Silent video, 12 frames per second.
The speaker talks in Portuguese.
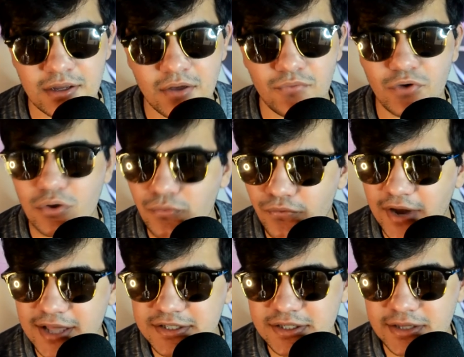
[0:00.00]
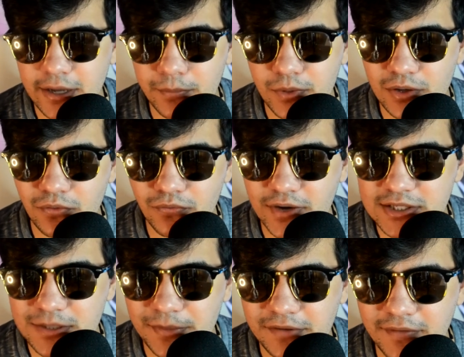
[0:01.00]
Fora o frete, tá? Porque o frete é
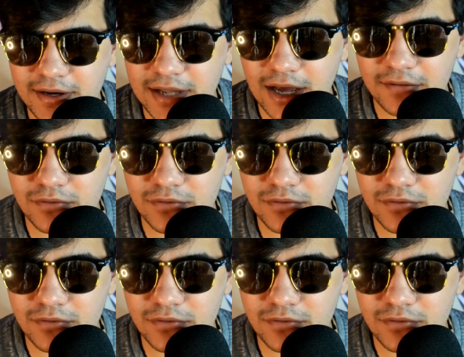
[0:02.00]
bem variável,